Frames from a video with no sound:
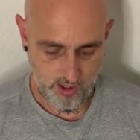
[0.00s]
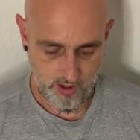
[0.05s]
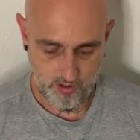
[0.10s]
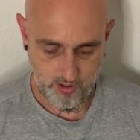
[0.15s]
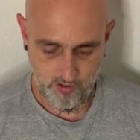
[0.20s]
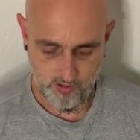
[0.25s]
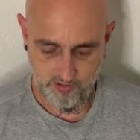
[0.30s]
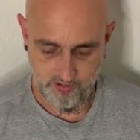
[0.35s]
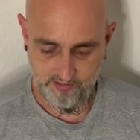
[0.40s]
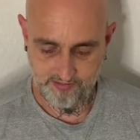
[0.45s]

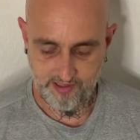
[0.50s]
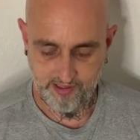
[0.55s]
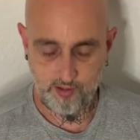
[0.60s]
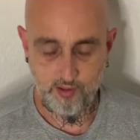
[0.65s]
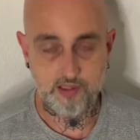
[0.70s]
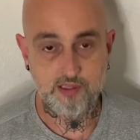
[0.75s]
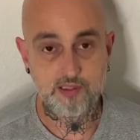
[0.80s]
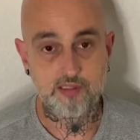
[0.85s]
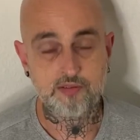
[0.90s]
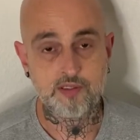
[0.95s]
Und wenn
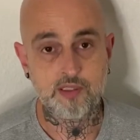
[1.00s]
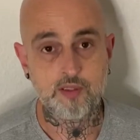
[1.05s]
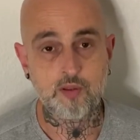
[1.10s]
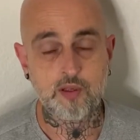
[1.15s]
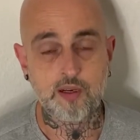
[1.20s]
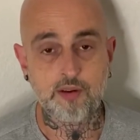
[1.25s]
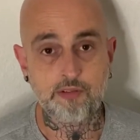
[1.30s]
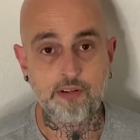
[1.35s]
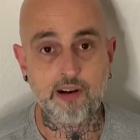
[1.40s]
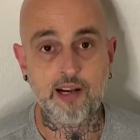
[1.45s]
euch das Video
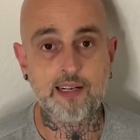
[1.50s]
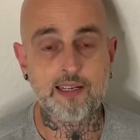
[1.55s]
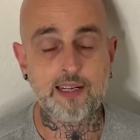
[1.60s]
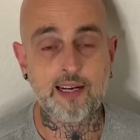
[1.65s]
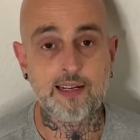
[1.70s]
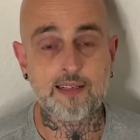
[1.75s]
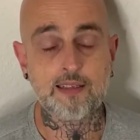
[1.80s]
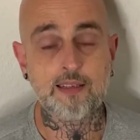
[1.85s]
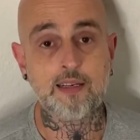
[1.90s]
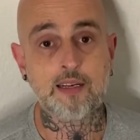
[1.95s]
gefallen
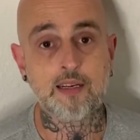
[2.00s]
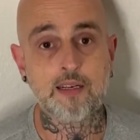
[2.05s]
hat,